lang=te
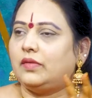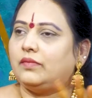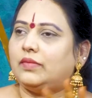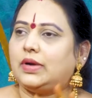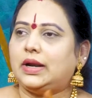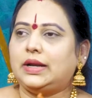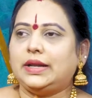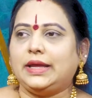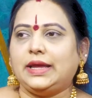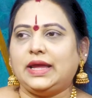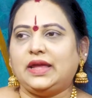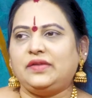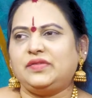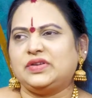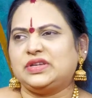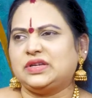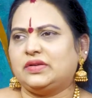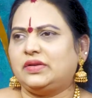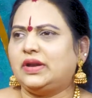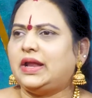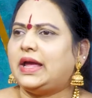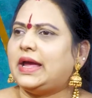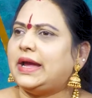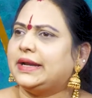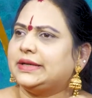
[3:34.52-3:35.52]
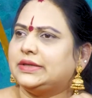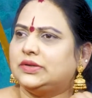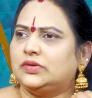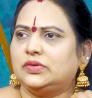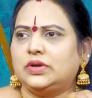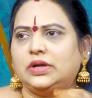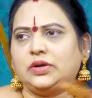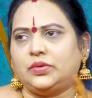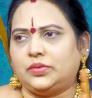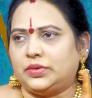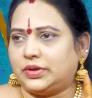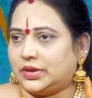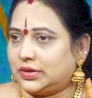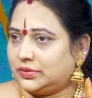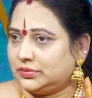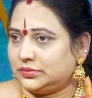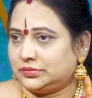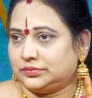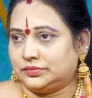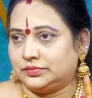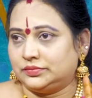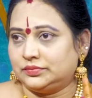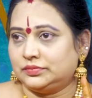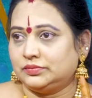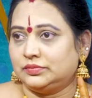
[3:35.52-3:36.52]
వాళ్ళు ఏ విషయమైనా యాక్టివ్గానే ఉంటారు
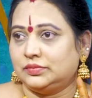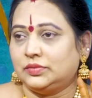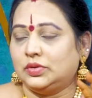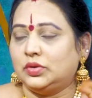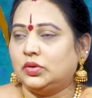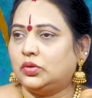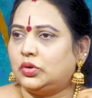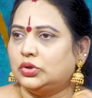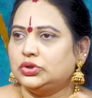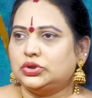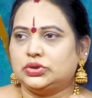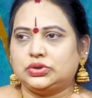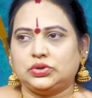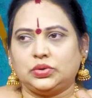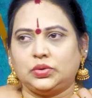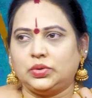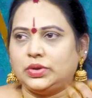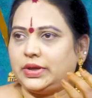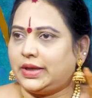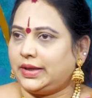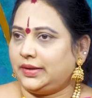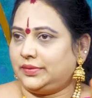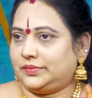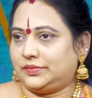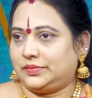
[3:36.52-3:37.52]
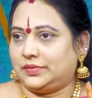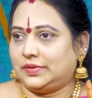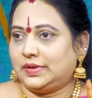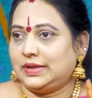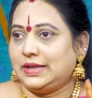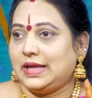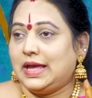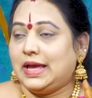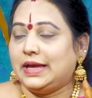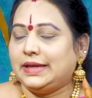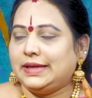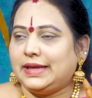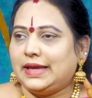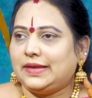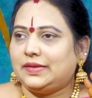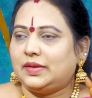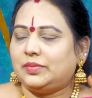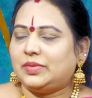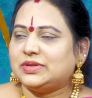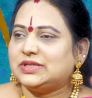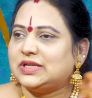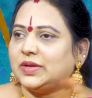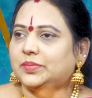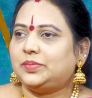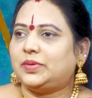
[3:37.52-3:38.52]
కొంచెం చురుకే ఏదో
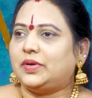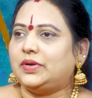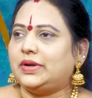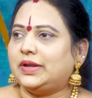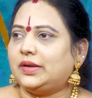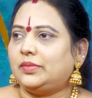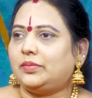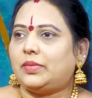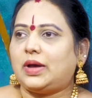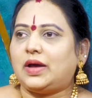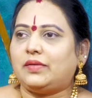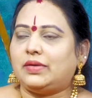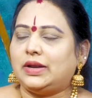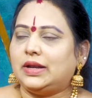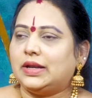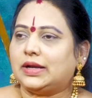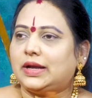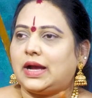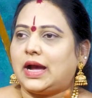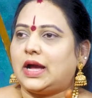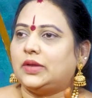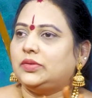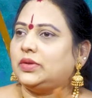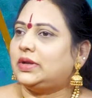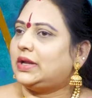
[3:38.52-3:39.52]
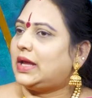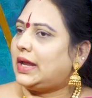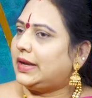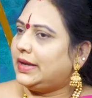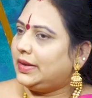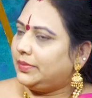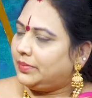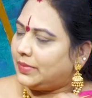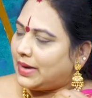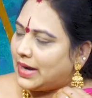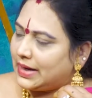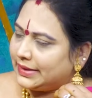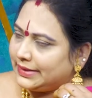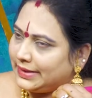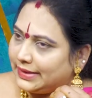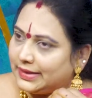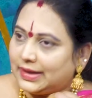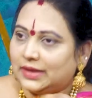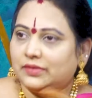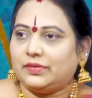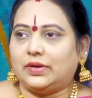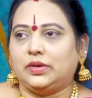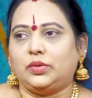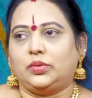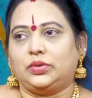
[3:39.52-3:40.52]
మనం చెప్తామంటే మా వల్ల కాదు అని అనే మాటే
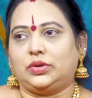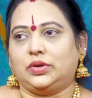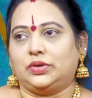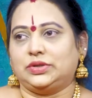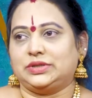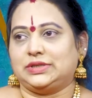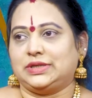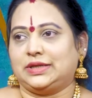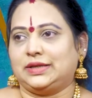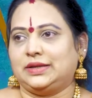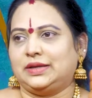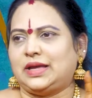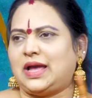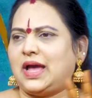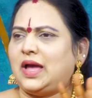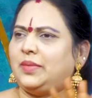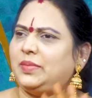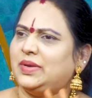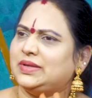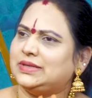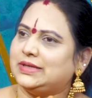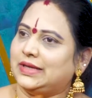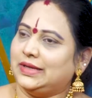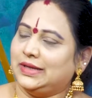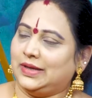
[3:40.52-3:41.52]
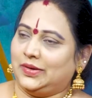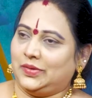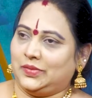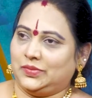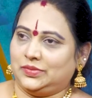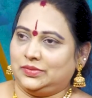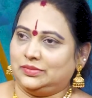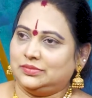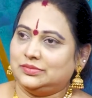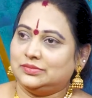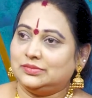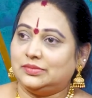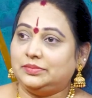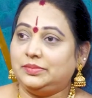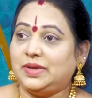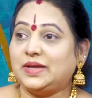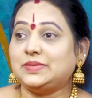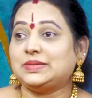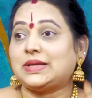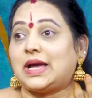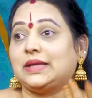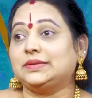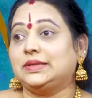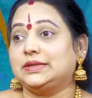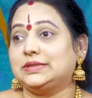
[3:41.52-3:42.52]
రాదు వాళ్ళ నోట్లోంచి మేము చేయగలం మేము
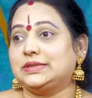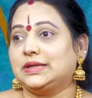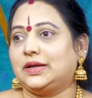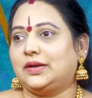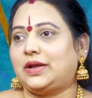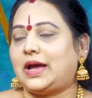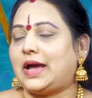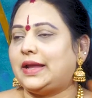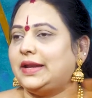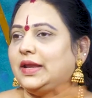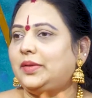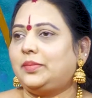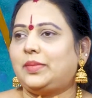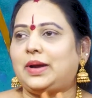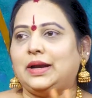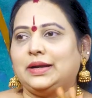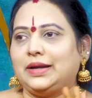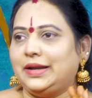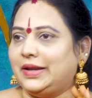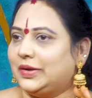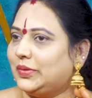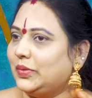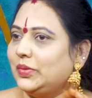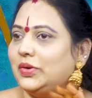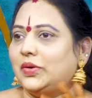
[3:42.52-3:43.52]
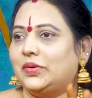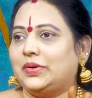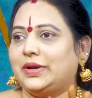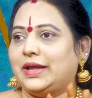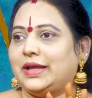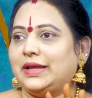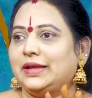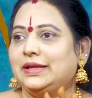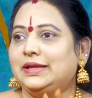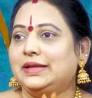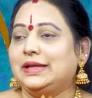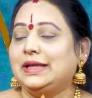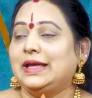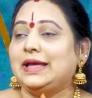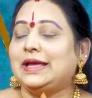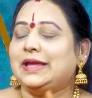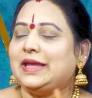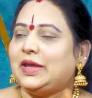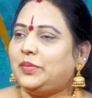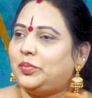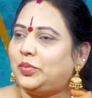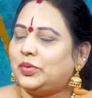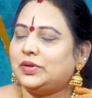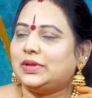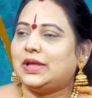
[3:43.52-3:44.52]
సాధించగలం అనే మాటలు ఎక్కువగా ఉంటాయి
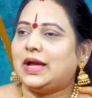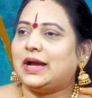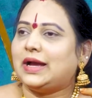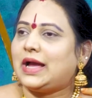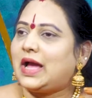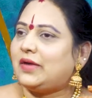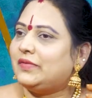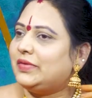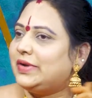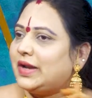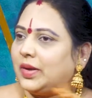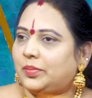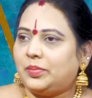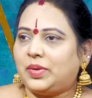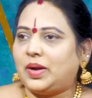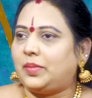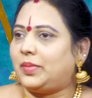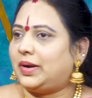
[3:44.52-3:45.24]
ఇప్పుడు దాకా అవి డబ్బా